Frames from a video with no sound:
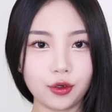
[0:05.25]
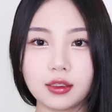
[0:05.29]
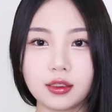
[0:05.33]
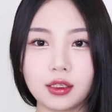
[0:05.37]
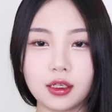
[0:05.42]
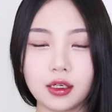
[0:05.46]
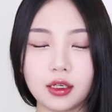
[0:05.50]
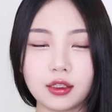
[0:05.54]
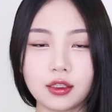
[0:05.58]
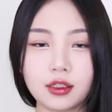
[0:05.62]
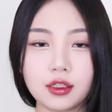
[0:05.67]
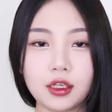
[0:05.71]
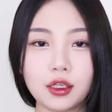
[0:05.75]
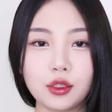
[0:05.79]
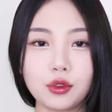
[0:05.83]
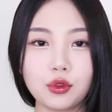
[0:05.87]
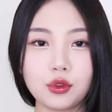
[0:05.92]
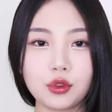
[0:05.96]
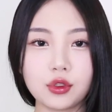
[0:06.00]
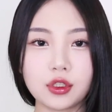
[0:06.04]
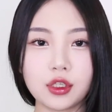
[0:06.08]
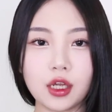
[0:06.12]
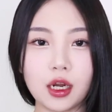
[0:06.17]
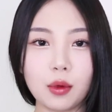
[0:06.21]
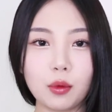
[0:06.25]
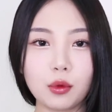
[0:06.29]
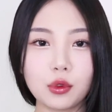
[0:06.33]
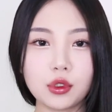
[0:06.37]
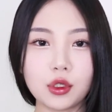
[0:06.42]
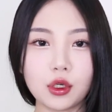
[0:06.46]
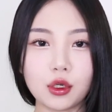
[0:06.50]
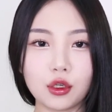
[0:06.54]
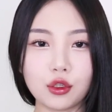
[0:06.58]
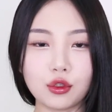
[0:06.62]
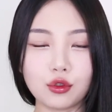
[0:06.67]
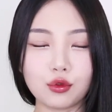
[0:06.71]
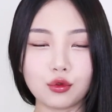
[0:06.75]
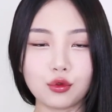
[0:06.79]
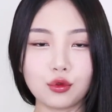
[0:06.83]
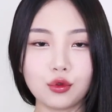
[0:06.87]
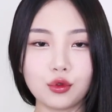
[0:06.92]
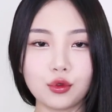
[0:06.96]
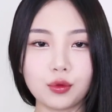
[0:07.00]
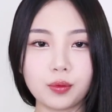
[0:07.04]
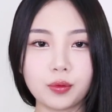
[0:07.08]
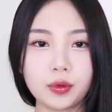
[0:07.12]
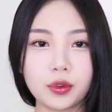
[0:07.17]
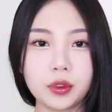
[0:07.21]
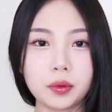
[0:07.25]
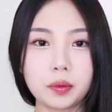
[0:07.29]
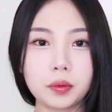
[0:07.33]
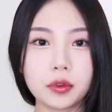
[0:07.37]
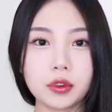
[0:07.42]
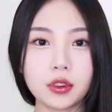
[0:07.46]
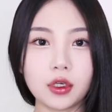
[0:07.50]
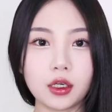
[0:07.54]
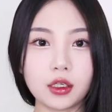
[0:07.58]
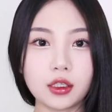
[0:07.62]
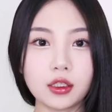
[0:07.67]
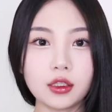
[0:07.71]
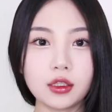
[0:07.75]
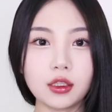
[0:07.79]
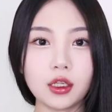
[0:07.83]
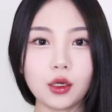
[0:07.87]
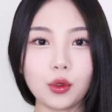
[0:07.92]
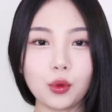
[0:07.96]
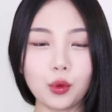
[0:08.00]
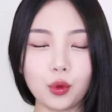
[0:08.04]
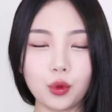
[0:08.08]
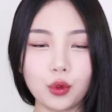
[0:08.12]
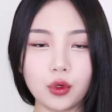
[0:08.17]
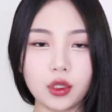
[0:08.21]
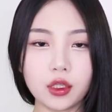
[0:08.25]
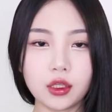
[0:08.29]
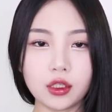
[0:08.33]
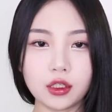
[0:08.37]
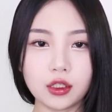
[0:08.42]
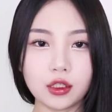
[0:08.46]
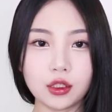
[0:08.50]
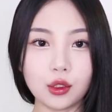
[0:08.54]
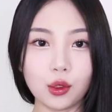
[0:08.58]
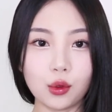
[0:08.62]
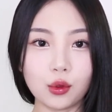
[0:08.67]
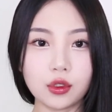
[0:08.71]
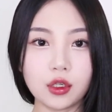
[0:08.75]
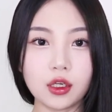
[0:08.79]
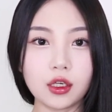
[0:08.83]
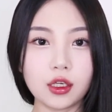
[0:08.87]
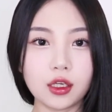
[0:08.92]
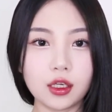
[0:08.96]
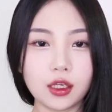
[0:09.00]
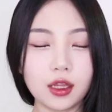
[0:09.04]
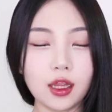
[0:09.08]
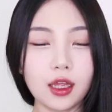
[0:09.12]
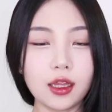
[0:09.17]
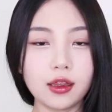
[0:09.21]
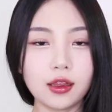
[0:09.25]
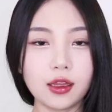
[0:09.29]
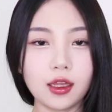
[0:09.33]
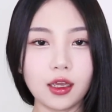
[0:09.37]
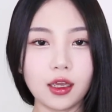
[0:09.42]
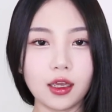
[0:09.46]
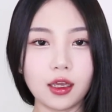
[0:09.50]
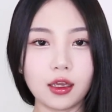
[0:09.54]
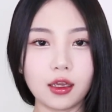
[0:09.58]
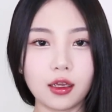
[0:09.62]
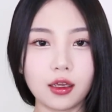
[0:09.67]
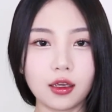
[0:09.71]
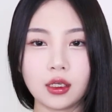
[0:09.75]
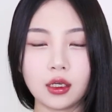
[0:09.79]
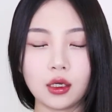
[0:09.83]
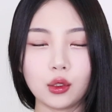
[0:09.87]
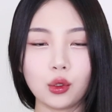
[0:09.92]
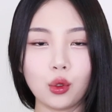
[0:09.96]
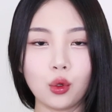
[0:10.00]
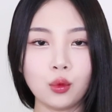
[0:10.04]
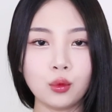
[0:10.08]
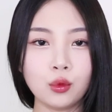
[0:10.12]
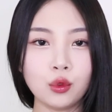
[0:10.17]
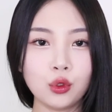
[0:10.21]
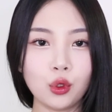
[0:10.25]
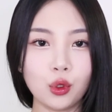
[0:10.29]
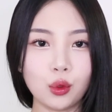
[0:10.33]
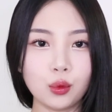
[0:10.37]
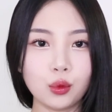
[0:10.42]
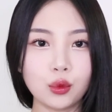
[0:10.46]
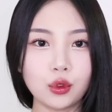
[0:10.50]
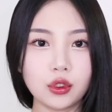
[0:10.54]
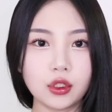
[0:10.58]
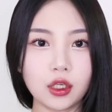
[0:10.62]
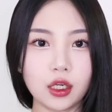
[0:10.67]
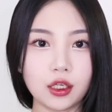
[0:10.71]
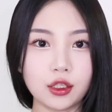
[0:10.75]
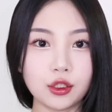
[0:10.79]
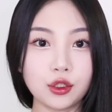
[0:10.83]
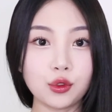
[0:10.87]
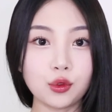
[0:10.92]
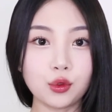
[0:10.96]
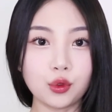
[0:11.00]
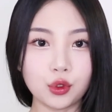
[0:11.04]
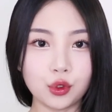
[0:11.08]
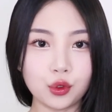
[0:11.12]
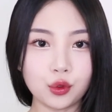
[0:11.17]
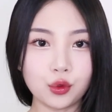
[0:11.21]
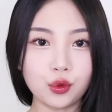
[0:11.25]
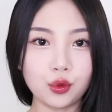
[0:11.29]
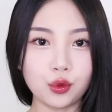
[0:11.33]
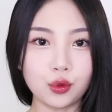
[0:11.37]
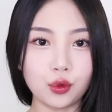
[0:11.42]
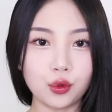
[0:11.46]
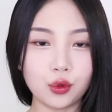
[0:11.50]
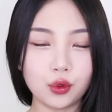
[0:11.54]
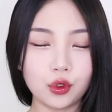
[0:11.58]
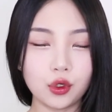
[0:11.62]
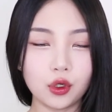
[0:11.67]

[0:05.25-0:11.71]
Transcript: 제가 스케줄을 잘못 짜가지고 불프가 끝나고 올리는 영상이긴 한데 제가 너무너무 잘 쓰고 있고